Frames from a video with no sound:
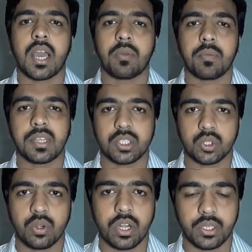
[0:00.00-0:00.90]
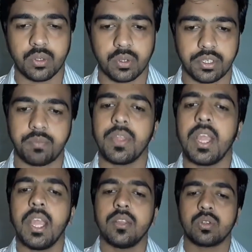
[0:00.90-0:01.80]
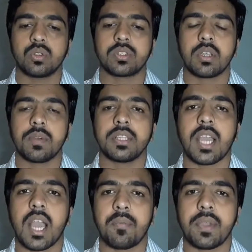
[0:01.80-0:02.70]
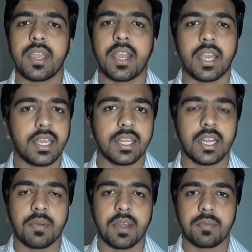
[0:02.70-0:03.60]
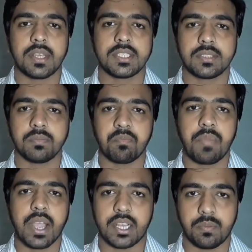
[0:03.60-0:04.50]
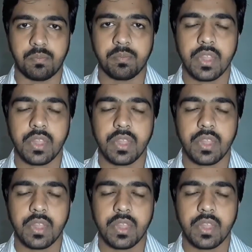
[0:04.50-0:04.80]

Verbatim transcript: आपके पास शो नहीं होगी तो सर उसके बाद यहाँ पे आएगा हमारे पास बैकअप